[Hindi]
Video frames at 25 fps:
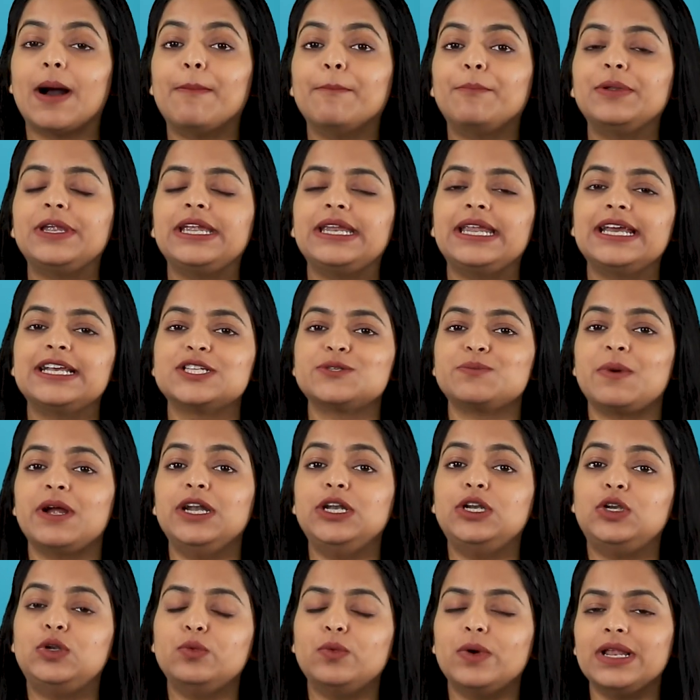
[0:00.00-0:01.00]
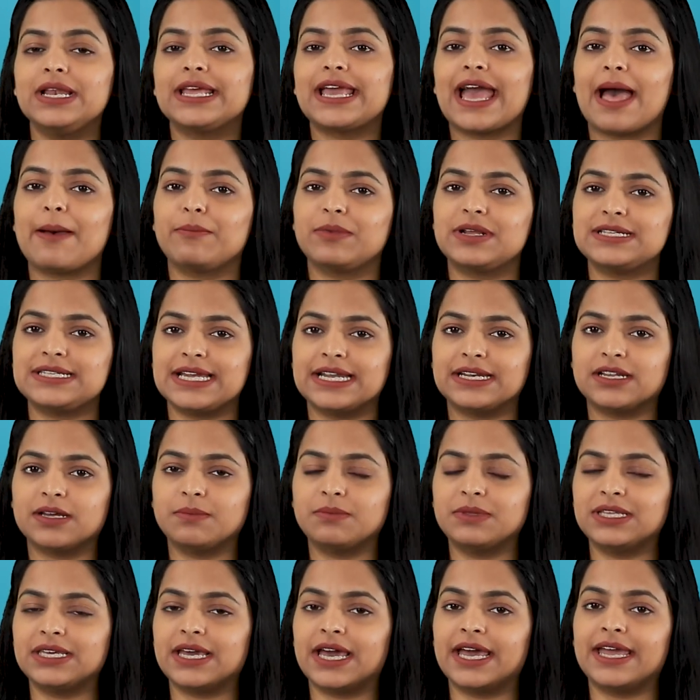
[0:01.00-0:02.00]
कंपनी ने इस बार डुअल कैमरा सेटअप
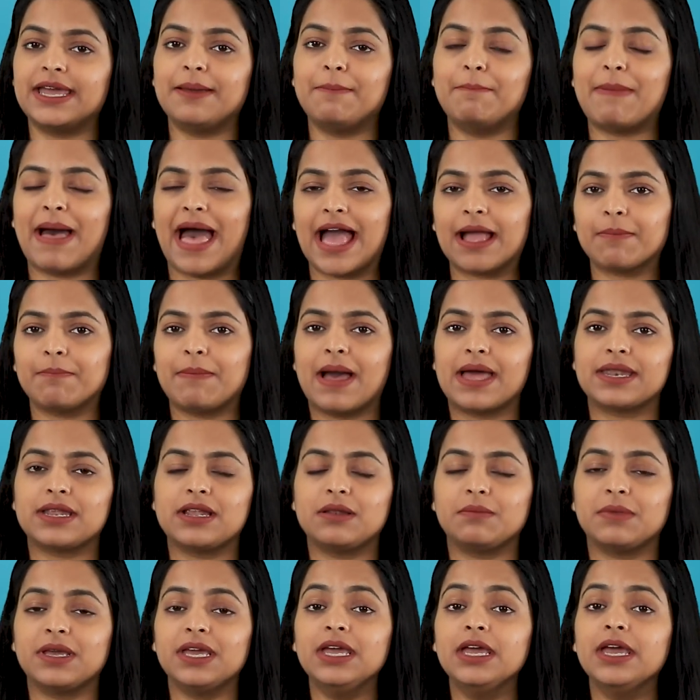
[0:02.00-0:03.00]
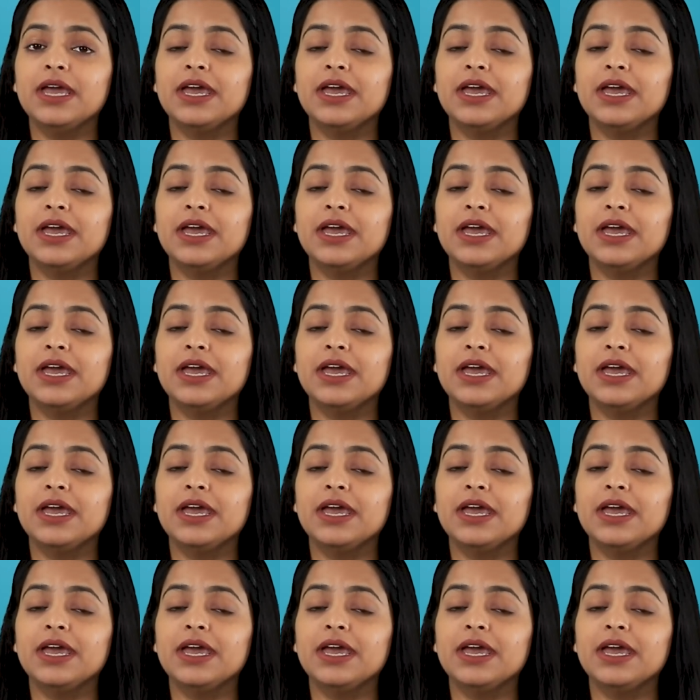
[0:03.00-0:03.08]
दिया है बैक पैनल में